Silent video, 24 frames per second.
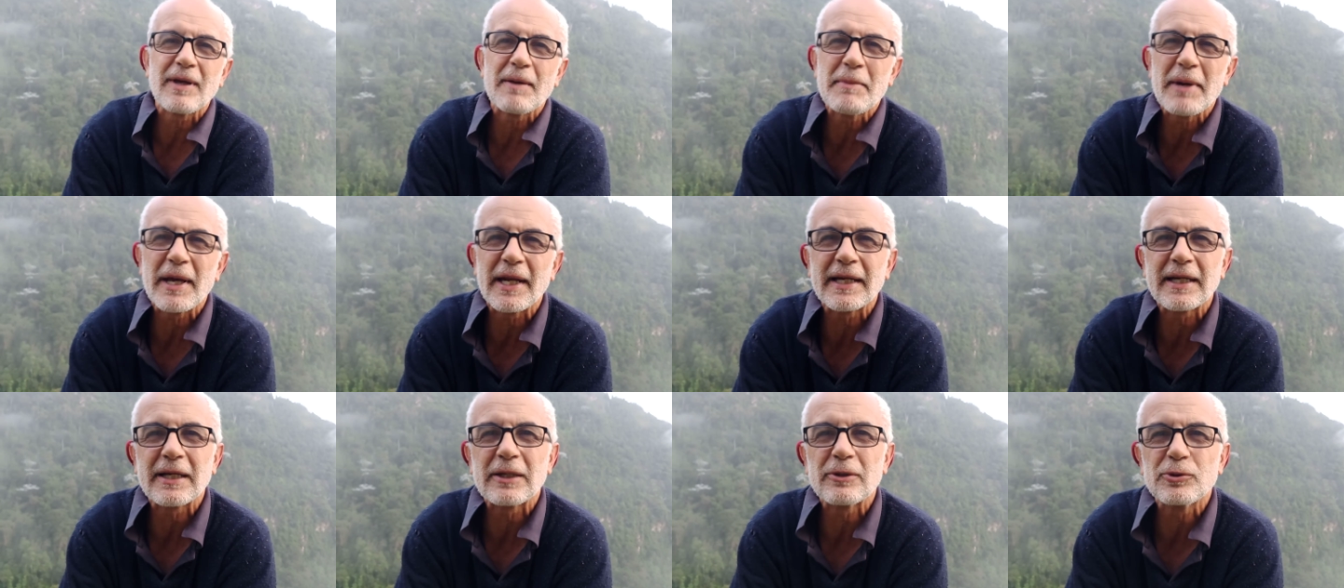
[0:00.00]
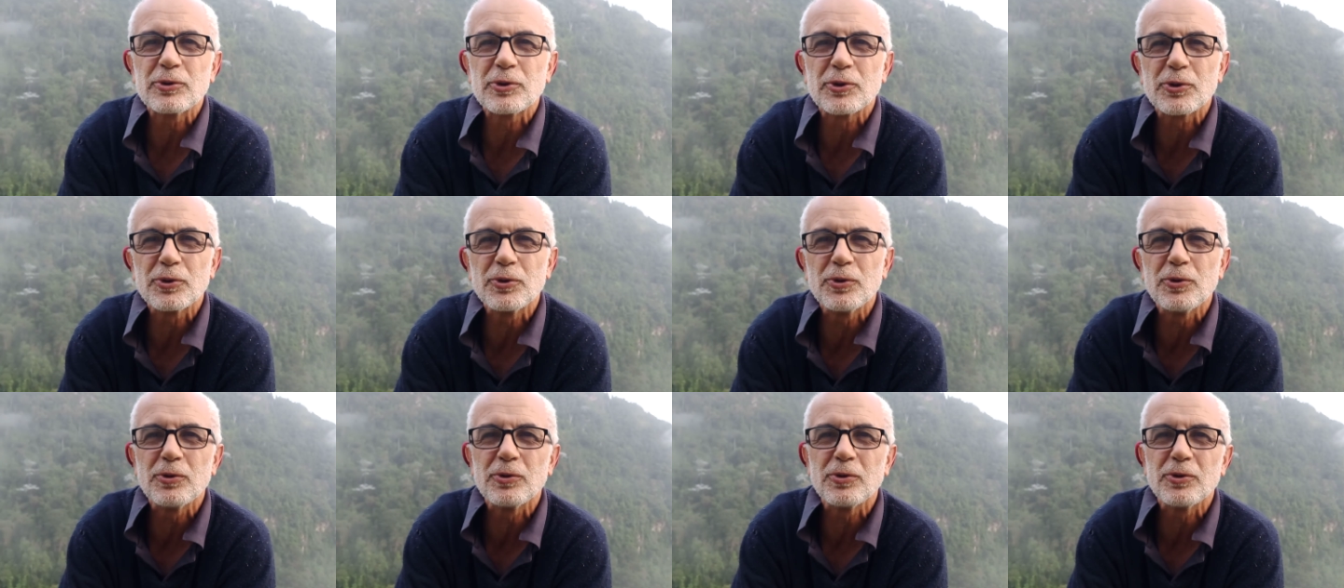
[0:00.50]
da América do
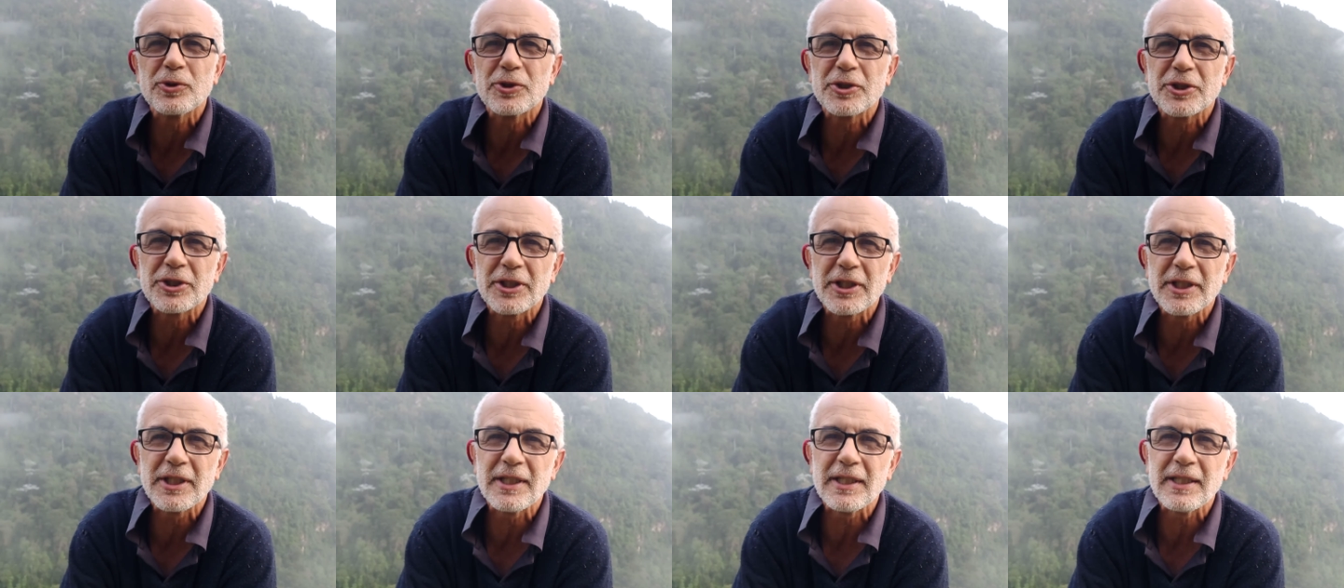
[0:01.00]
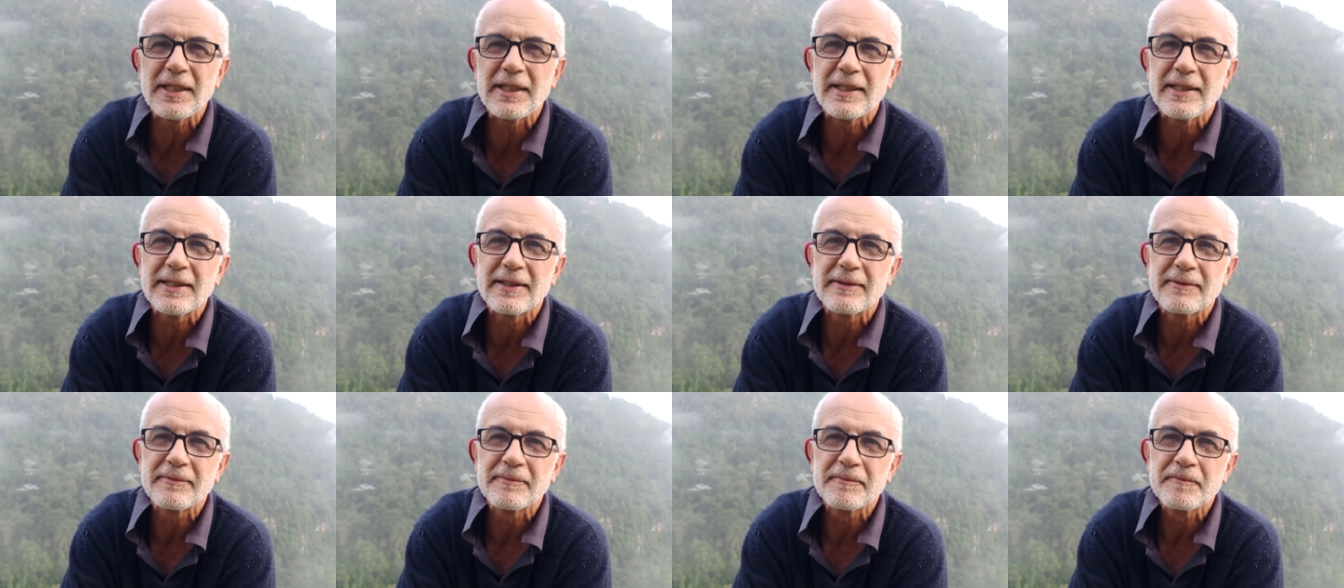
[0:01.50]
Sul, no
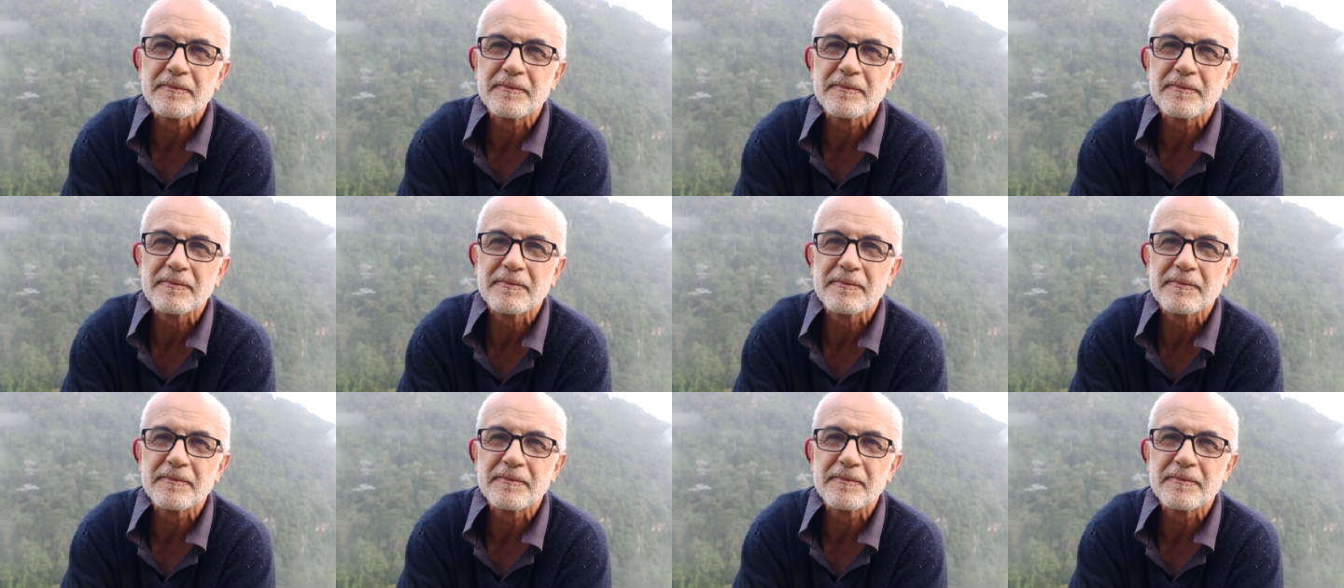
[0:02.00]
Chile,